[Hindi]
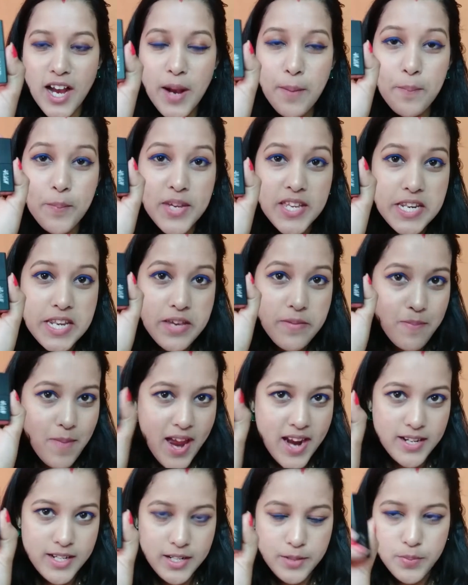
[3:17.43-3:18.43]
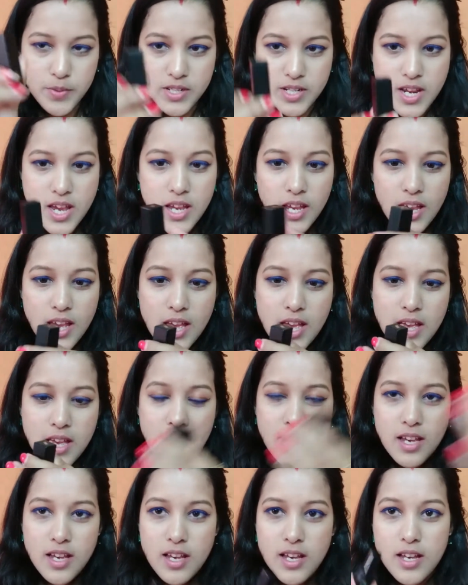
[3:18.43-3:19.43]
का मिनी मैट
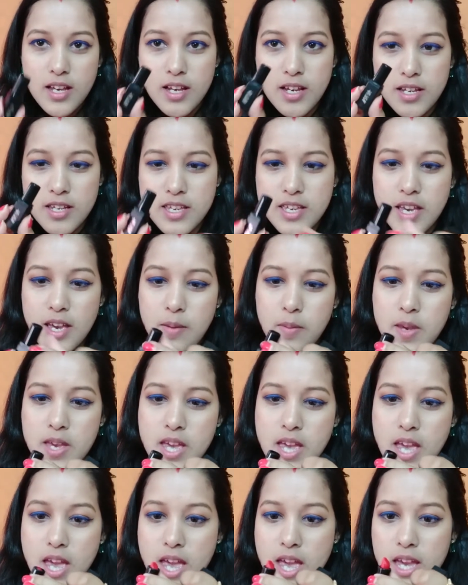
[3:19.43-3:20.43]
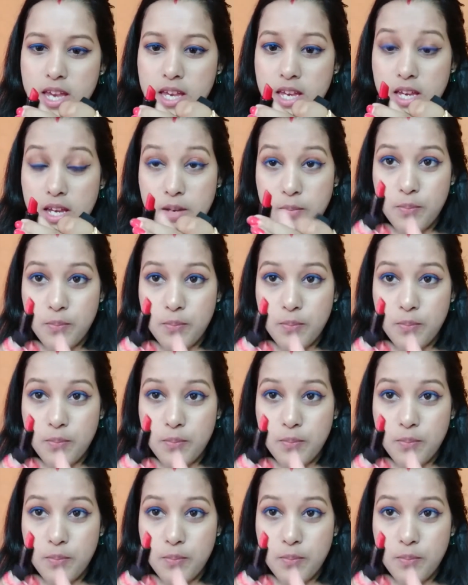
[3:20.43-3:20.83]
लिपस्टिक आ, ये भी एक